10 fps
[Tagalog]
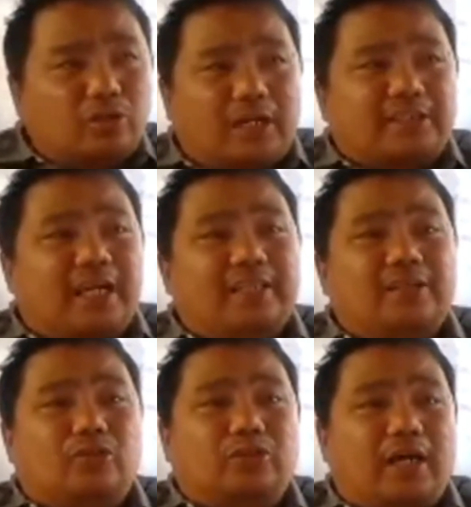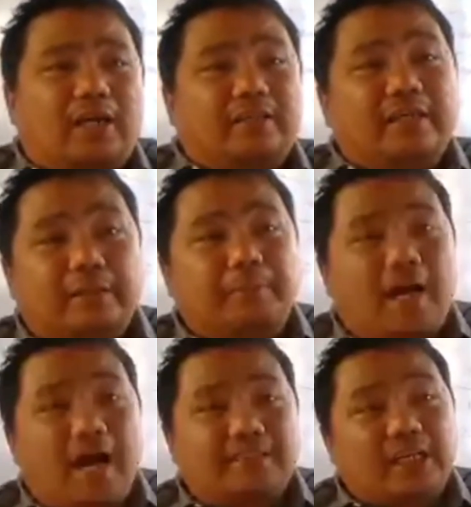gid kas adto sa kanang nerve
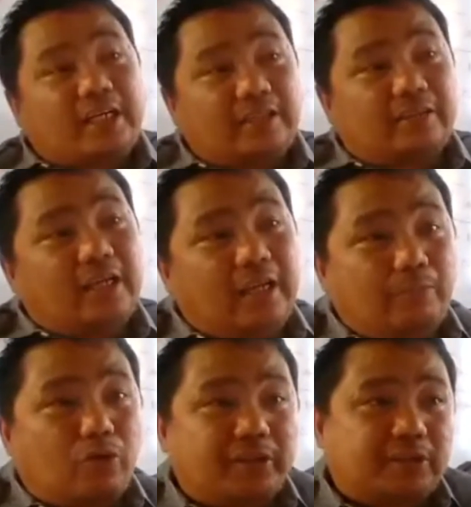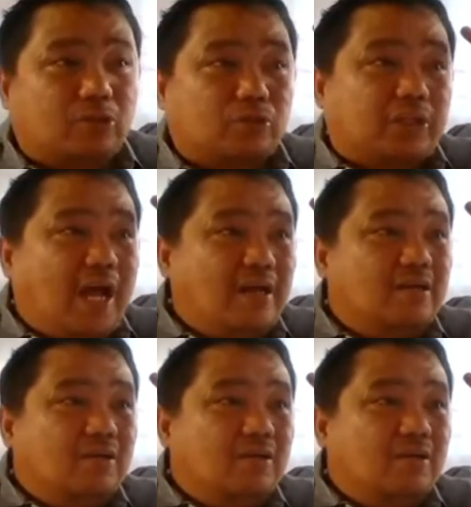nga ang sakit dili mo resto sa